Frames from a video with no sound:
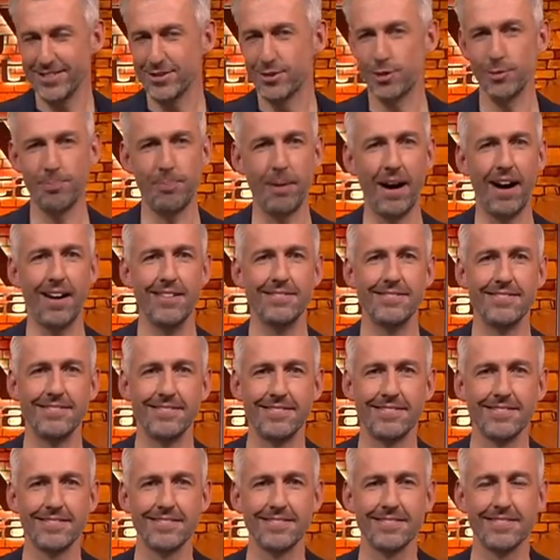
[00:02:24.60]
Super.
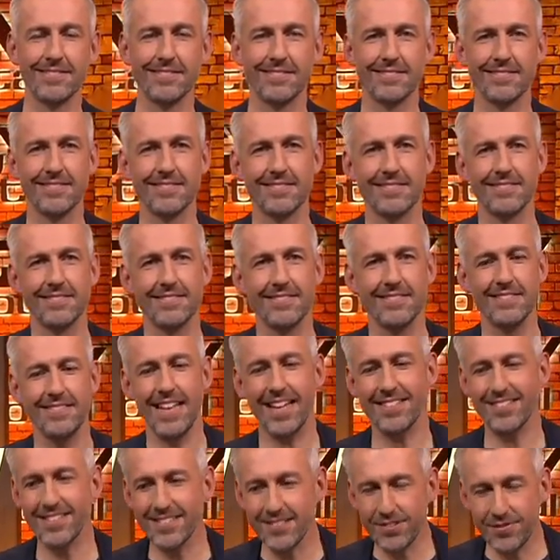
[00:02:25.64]

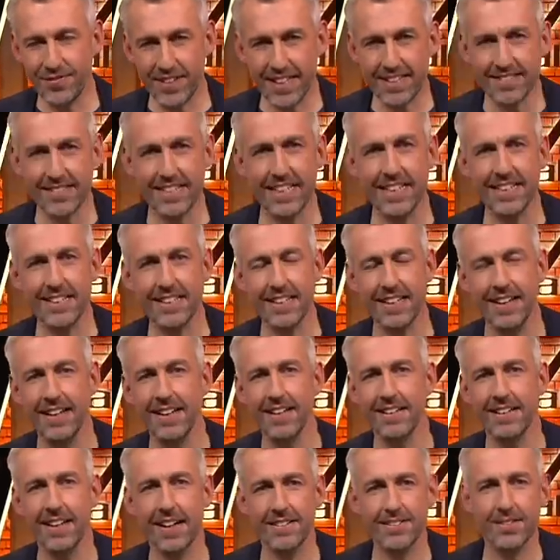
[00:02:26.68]
Das ist wichtig,
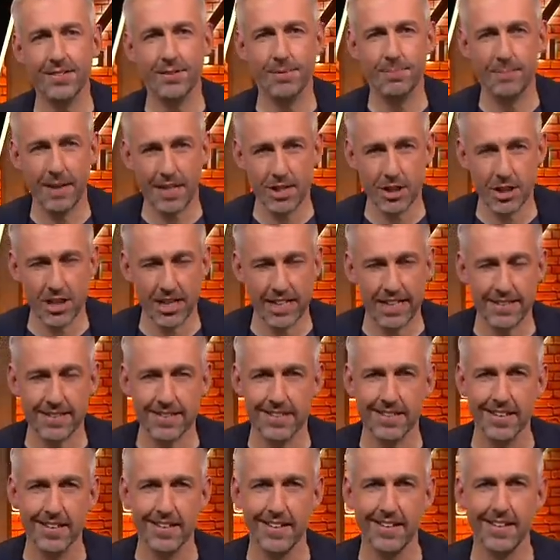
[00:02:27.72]
das ist menschlich.
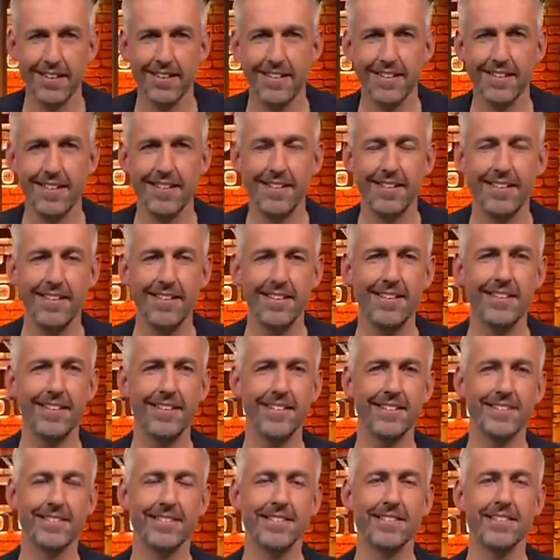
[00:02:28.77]
Ja?
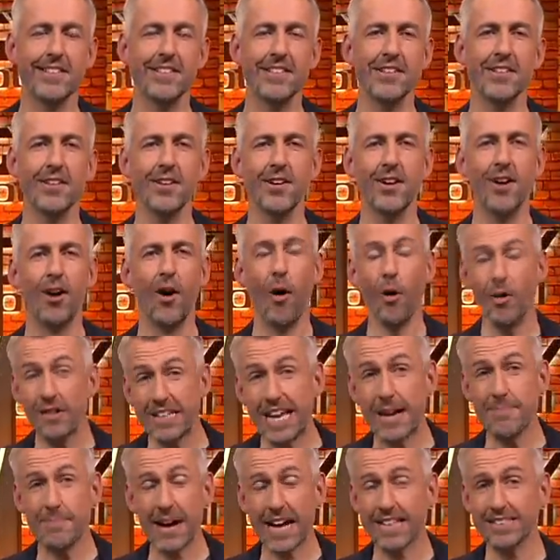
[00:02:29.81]
Und
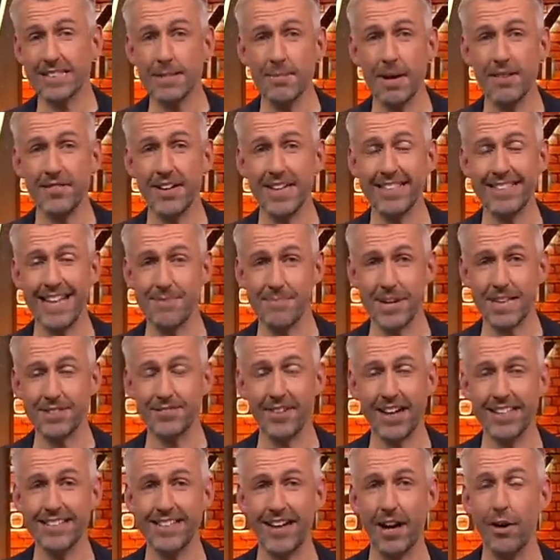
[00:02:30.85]
er macht immer weiter, er macht
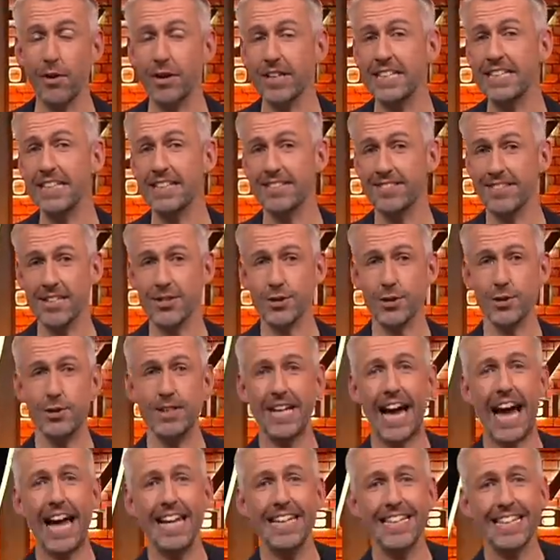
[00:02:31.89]
weiter. Auch hier, sehr
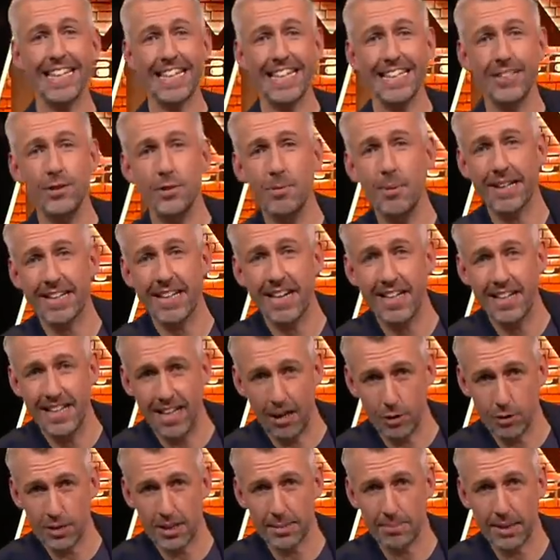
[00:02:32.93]
schön, alle reden über Karl
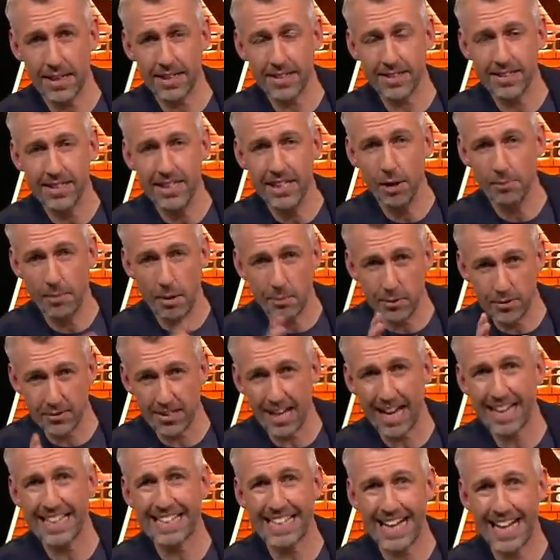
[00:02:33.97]
Lauterbach. man muss
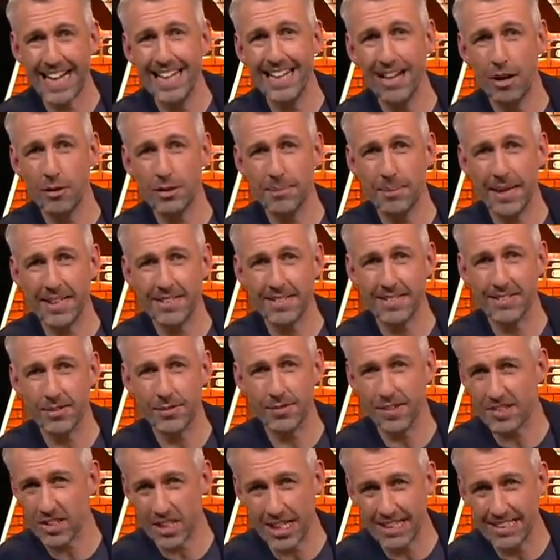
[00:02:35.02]
sagen, Karl Lauterbach, das ist
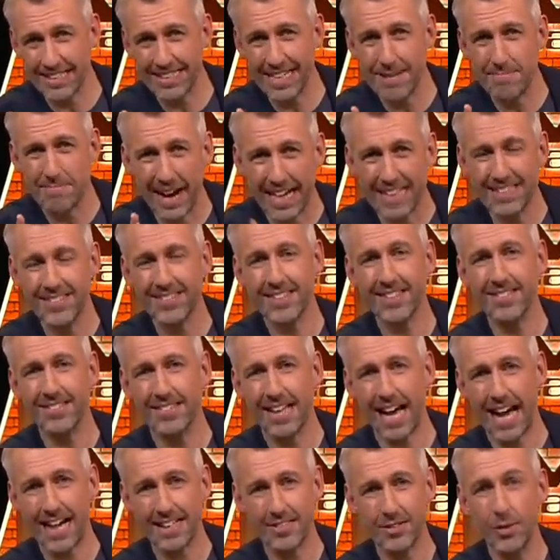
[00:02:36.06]
wahrscheinlich der
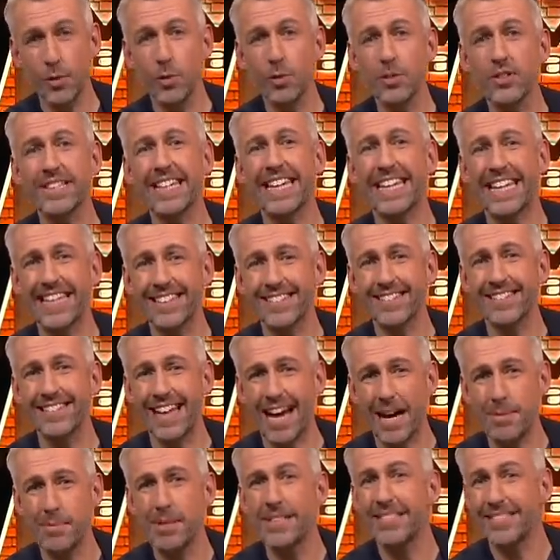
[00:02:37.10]
meistgesagte und geehrte
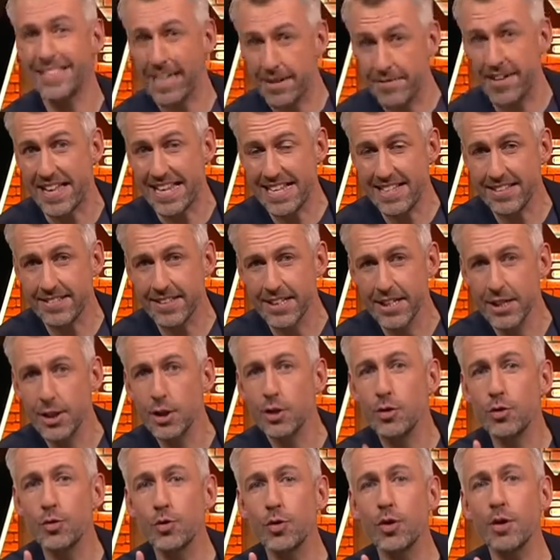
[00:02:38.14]
Name der Welt.
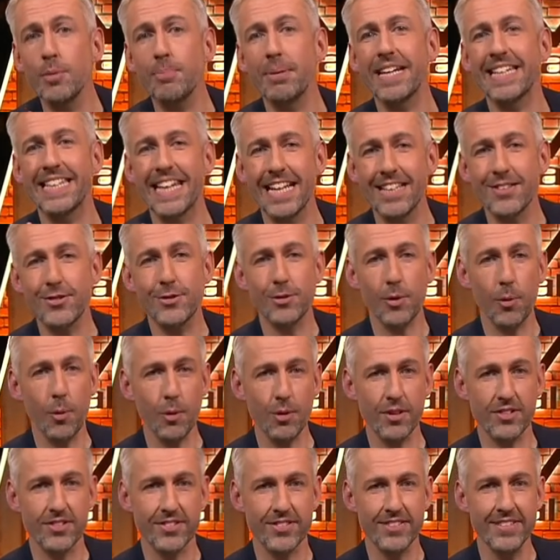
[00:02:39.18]
Nur bei Jens
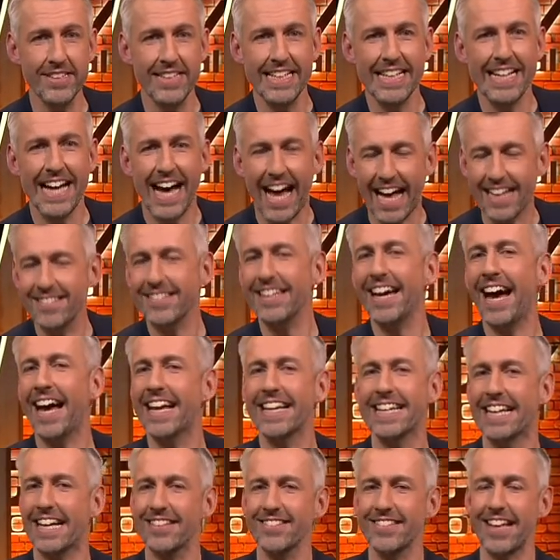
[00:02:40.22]
Olesen hat er
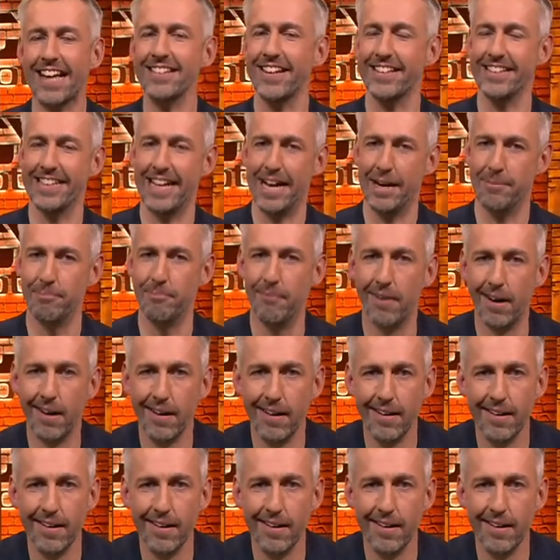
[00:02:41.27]
einen ganz anderen Namen.